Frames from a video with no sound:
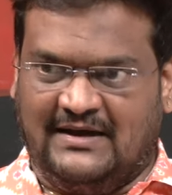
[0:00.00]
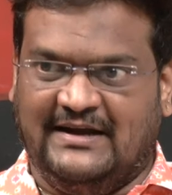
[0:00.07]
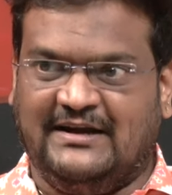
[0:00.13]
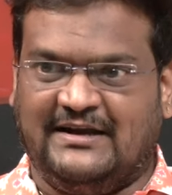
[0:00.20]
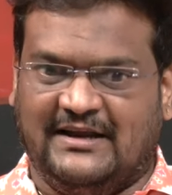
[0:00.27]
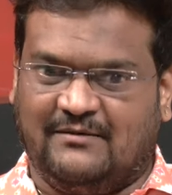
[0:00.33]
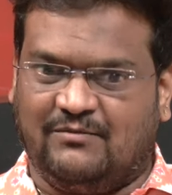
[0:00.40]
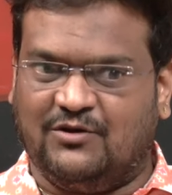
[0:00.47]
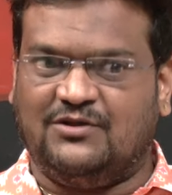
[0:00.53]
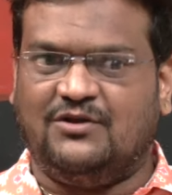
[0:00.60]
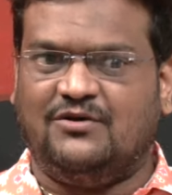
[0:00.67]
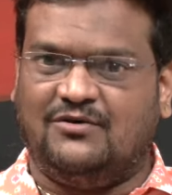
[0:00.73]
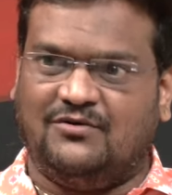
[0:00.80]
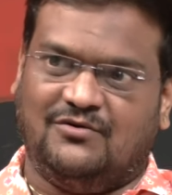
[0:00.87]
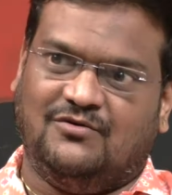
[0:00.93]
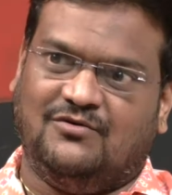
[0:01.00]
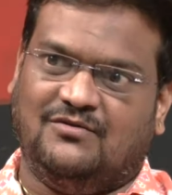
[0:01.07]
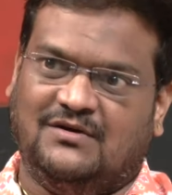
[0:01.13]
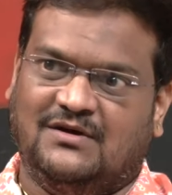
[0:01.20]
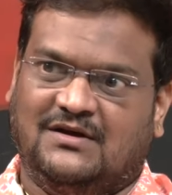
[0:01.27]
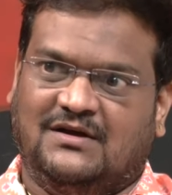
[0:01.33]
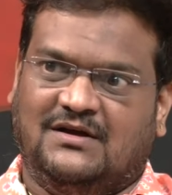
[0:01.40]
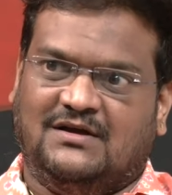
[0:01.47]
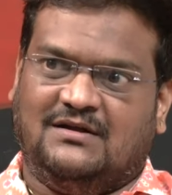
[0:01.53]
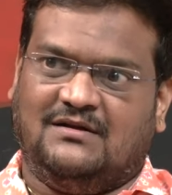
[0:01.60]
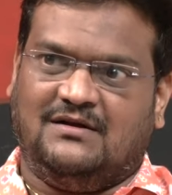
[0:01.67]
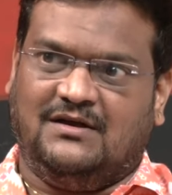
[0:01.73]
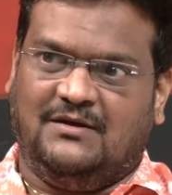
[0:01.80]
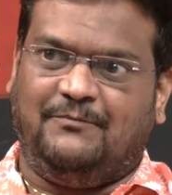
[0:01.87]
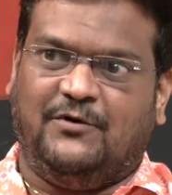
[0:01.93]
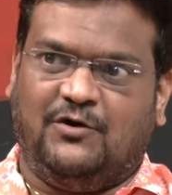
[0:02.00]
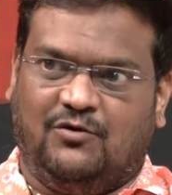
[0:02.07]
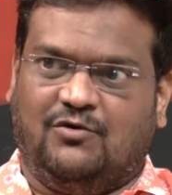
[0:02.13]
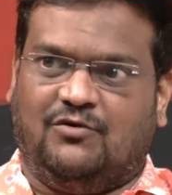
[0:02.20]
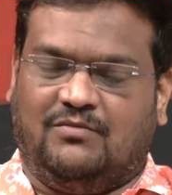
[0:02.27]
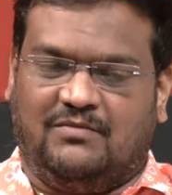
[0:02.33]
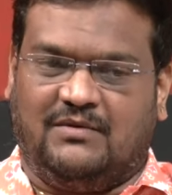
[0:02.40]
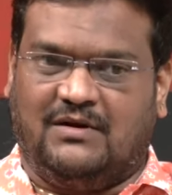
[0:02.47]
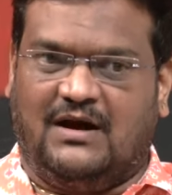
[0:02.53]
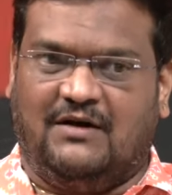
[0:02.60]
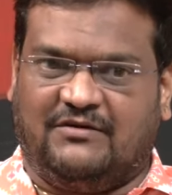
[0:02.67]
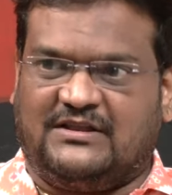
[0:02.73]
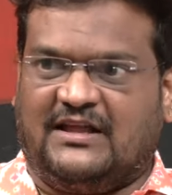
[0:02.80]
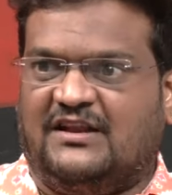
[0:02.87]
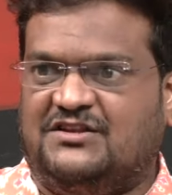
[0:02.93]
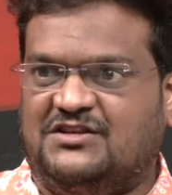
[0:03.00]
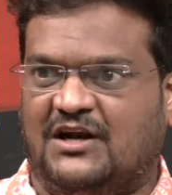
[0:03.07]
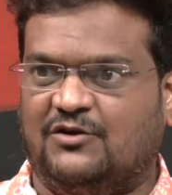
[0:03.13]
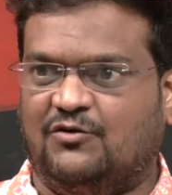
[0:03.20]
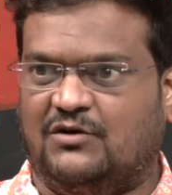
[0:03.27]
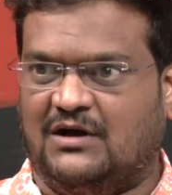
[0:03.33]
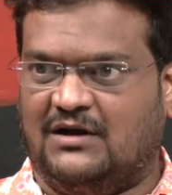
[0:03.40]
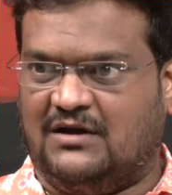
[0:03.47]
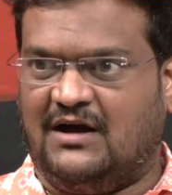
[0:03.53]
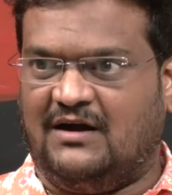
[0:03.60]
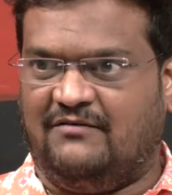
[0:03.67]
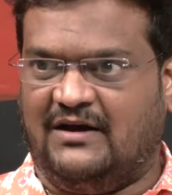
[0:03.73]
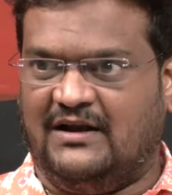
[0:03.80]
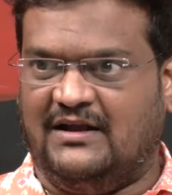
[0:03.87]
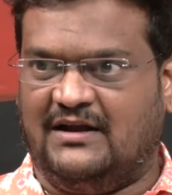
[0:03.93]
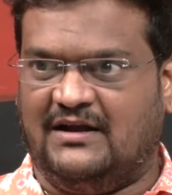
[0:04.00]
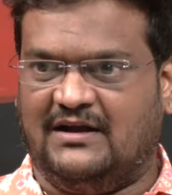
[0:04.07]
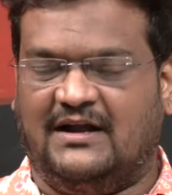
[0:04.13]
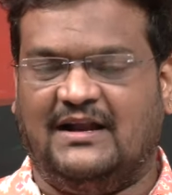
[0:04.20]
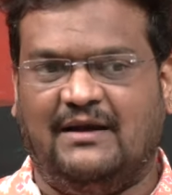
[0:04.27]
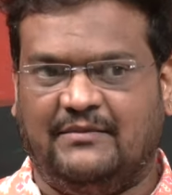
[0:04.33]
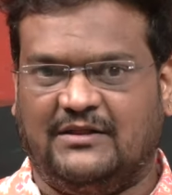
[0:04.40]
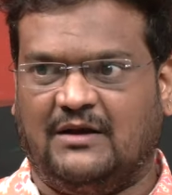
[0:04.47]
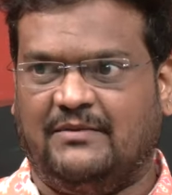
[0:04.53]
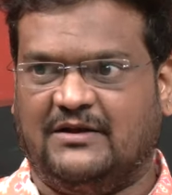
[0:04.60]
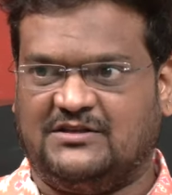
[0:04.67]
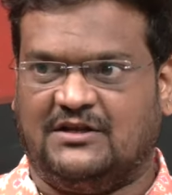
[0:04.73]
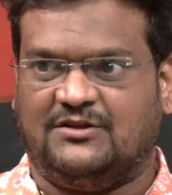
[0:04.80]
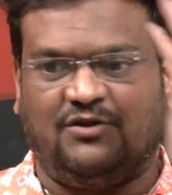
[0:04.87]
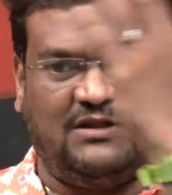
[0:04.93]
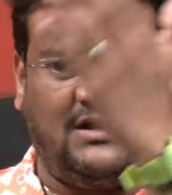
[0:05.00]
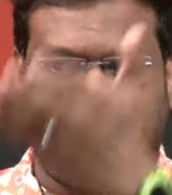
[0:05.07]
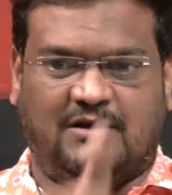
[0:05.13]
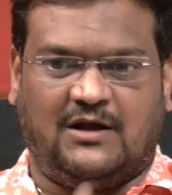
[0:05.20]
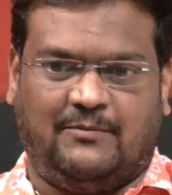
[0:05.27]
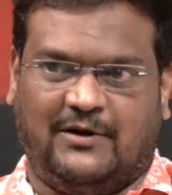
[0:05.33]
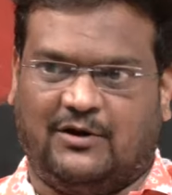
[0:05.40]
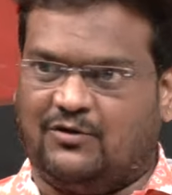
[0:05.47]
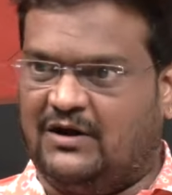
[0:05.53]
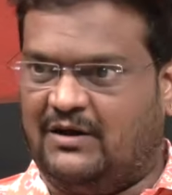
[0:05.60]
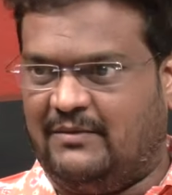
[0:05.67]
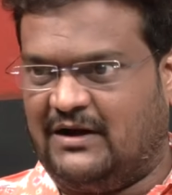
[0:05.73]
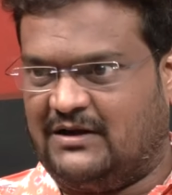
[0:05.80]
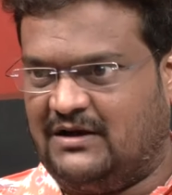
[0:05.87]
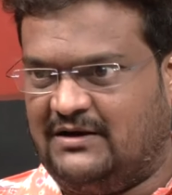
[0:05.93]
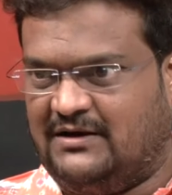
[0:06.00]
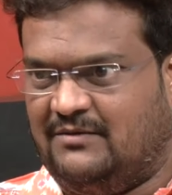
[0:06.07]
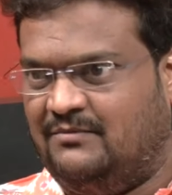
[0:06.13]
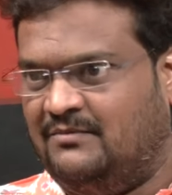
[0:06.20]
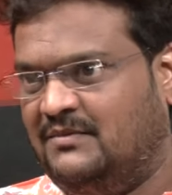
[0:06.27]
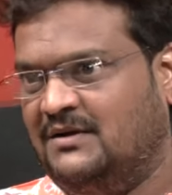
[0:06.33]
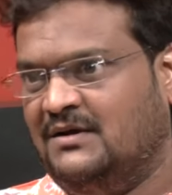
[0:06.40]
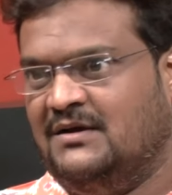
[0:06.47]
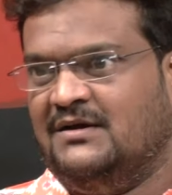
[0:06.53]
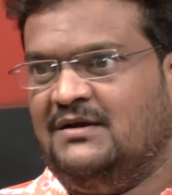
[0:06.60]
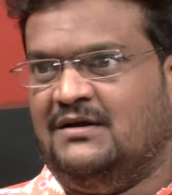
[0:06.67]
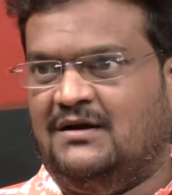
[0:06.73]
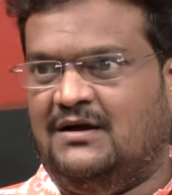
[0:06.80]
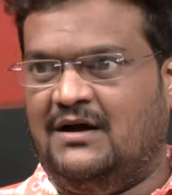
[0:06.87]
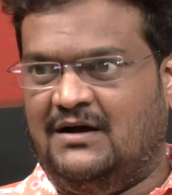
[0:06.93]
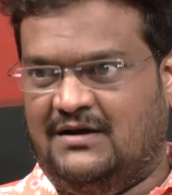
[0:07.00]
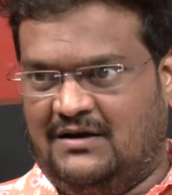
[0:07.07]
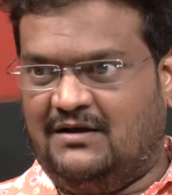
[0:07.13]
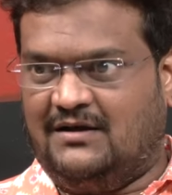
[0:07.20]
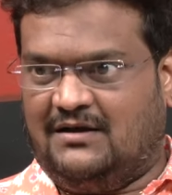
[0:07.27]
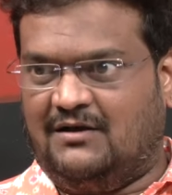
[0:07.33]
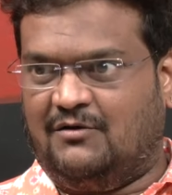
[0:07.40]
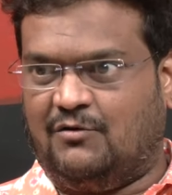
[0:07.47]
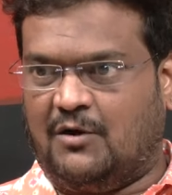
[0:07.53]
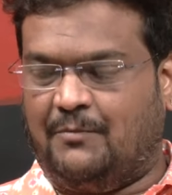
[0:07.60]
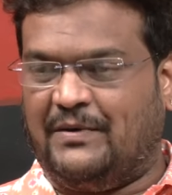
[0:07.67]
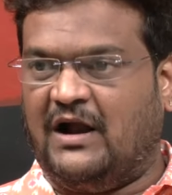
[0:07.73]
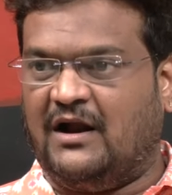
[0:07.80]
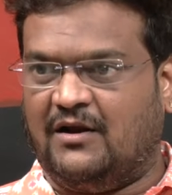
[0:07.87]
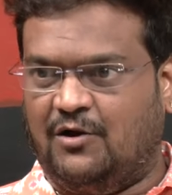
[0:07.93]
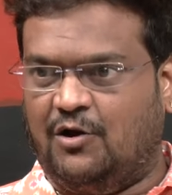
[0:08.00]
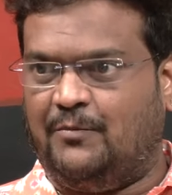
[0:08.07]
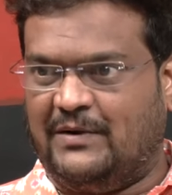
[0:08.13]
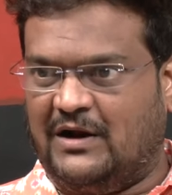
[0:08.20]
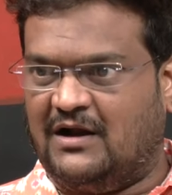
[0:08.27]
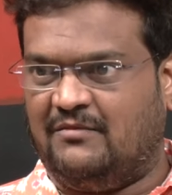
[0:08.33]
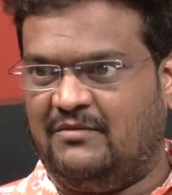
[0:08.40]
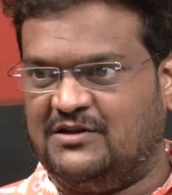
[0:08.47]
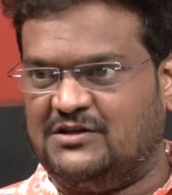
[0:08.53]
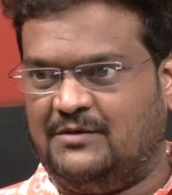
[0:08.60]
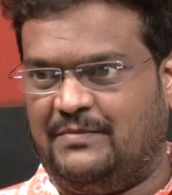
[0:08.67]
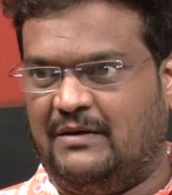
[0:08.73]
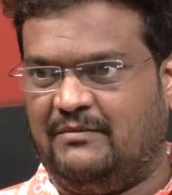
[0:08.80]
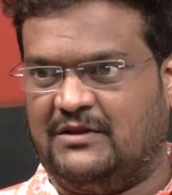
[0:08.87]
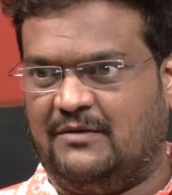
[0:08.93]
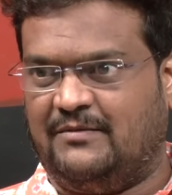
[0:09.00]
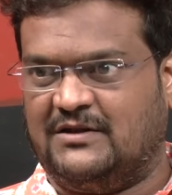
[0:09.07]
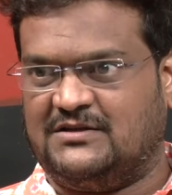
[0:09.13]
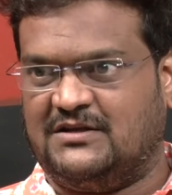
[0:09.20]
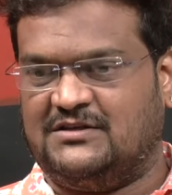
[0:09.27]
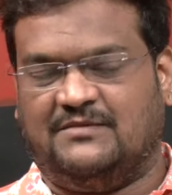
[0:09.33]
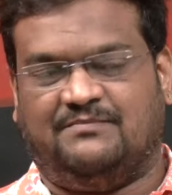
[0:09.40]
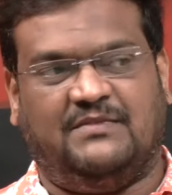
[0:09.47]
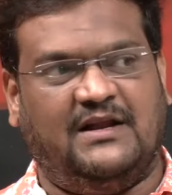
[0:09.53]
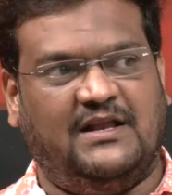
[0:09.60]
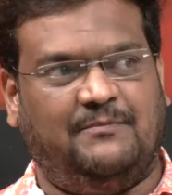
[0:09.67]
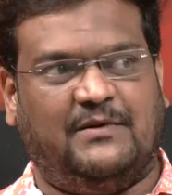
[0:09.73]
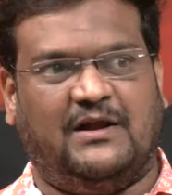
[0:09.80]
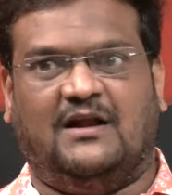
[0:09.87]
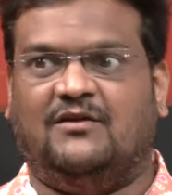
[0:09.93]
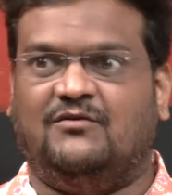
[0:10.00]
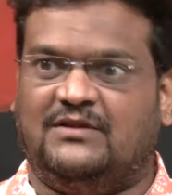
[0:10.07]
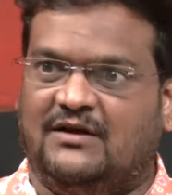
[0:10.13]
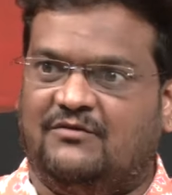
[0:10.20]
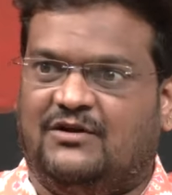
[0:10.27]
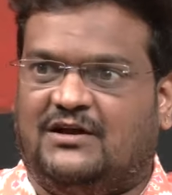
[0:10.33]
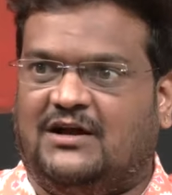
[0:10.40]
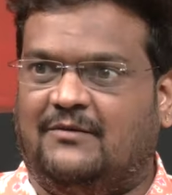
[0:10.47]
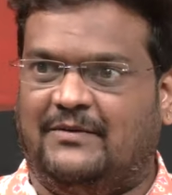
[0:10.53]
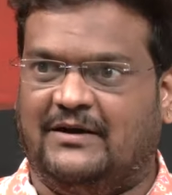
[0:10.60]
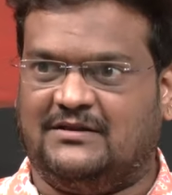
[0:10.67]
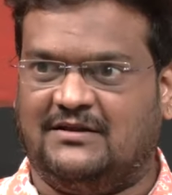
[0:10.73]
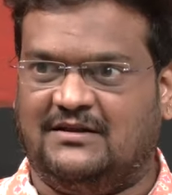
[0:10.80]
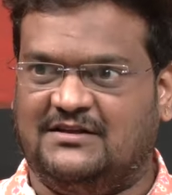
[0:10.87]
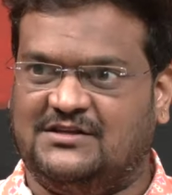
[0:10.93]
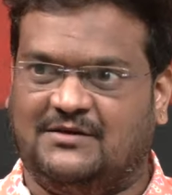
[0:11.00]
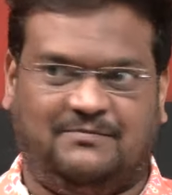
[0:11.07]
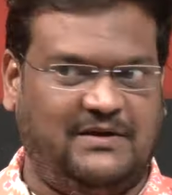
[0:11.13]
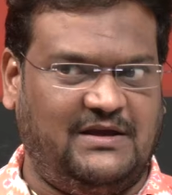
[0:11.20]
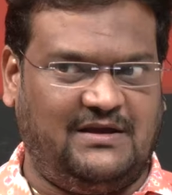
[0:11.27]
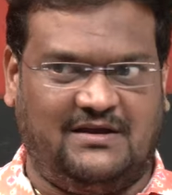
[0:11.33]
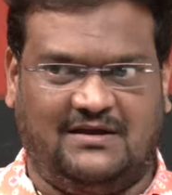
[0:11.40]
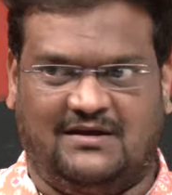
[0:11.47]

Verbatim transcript: ఎంట్రీకి ముందు ఇప్పుడు అవతరించడానికి ఒకడు కావాలి అనగానే అమితాబ్ బచ్చన్తో దీపికా పడుకొని మాట్లాడడం ఒక ప్రాణంలో ప్రాణం అని చెప్పి అమితాబ్ బచ్చన్ చెప్తాడు ఈ ప్రాణం దేవుని కాపాడుతుందని చెప్పి